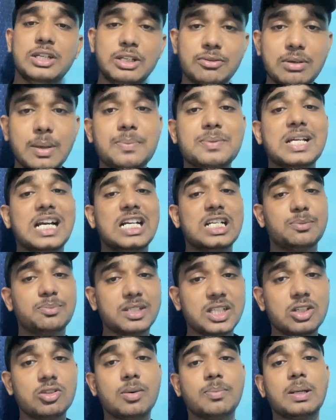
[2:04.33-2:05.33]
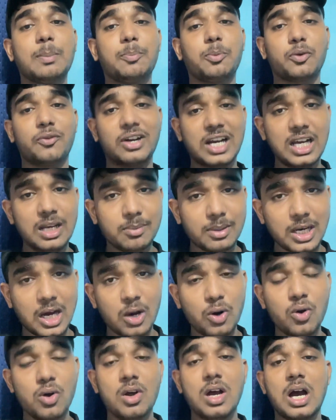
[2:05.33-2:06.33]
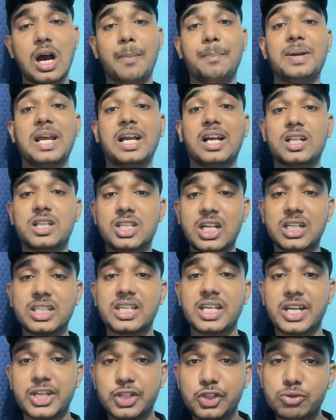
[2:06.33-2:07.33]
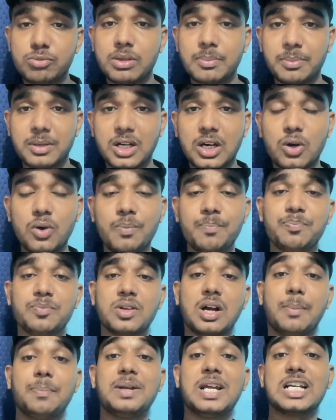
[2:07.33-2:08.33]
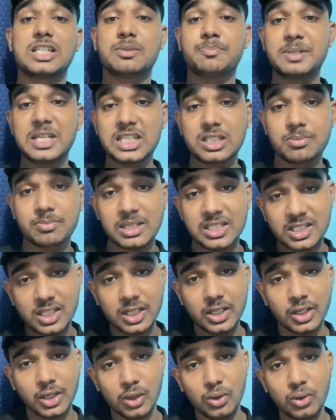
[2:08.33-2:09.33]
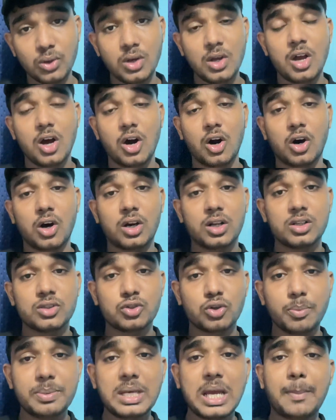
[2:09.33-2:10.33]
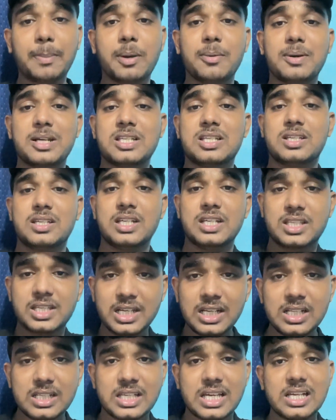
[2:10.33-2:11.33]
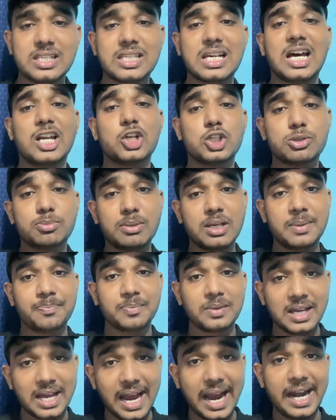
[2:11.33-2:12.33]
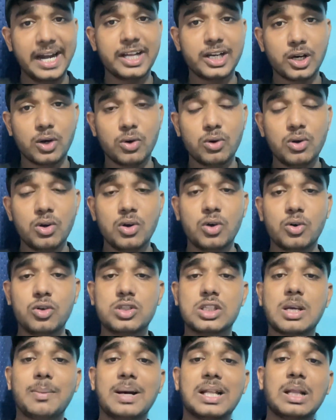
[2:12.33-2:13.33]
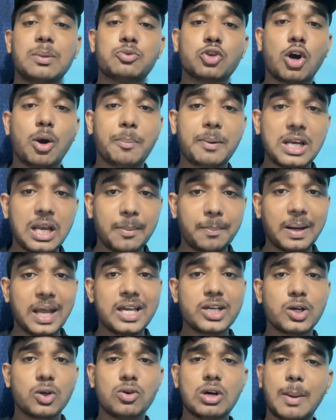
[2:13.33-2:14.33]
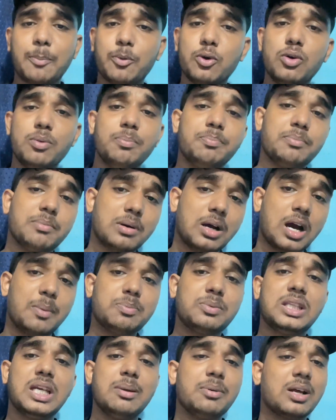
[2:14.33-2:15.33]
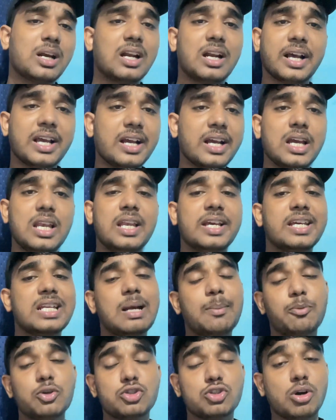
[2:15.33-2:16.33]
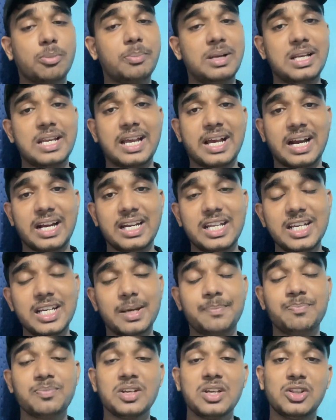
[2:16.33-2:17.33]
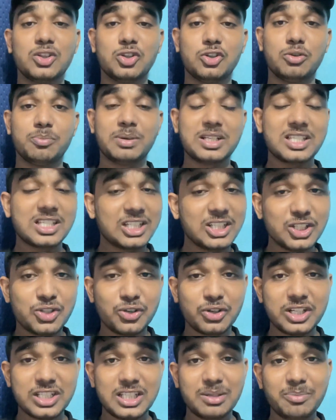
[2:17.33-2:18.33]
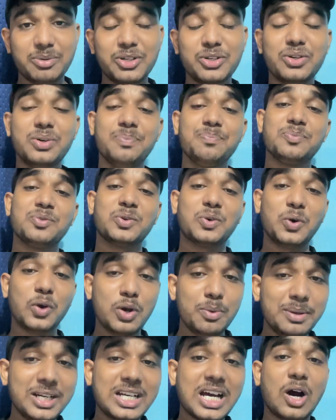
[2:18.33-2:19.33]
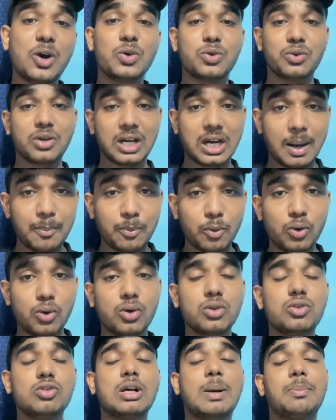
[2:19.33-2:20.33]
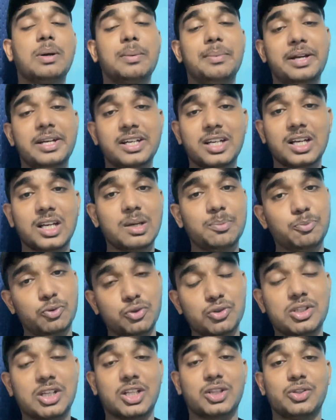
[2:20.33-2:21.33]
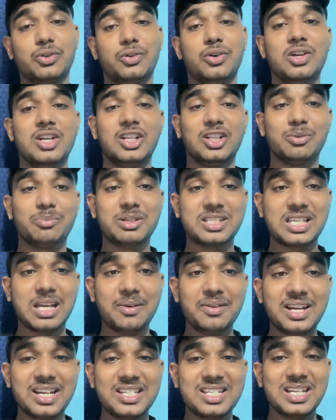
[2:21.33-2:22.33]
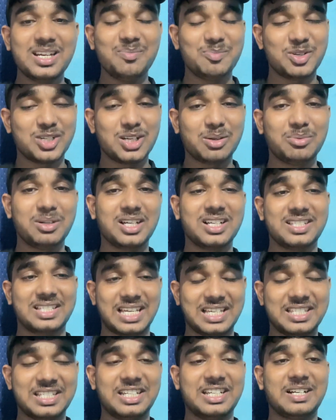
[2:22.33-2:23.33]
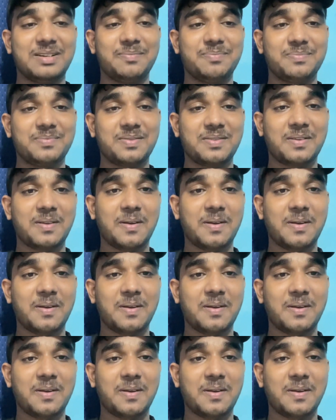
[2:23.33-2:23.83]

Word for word: इन वेबसाइट्स पर जाओ अपना प्रोफाइल बनाओ अपना एक अच्छा सा रेज्यूमे बनाओ अपना एक्सपीरियंस मैंसन करो और जो भी आपके पास स्किल्स हैं सारे उसमें ऐड करो उसके बाद आप जॉब के लिए अप्लाई करो आपको हफ्ते भर लगेंगे लेकिन आपको जॉब मिल जाएगा ठीक है तो बस यदि छोटी सी वीडियो कोई भी डाउट अगर आप लोगों को तो आप कमेंट करके पूछ सकते हो तो बस सेवन नाइस डे बेस्ट ऑफ लक जय श्री राम